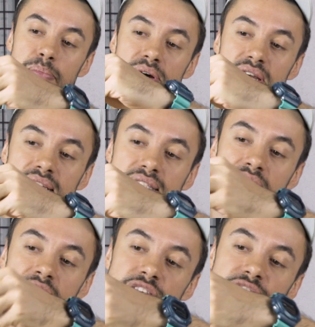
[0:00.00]
bo
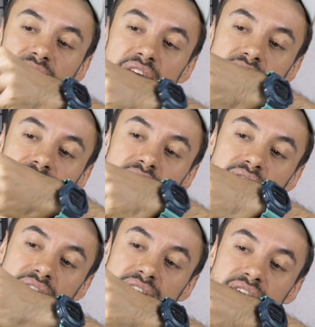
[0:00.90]
jest wkręt
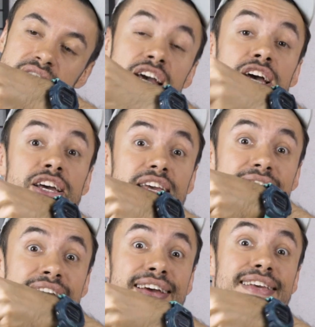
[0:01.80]
taki
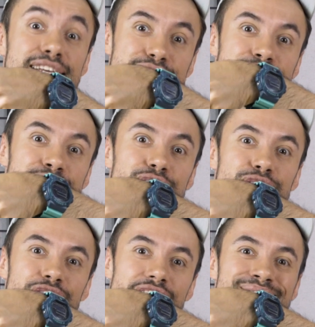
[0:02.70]
i jest gotowe.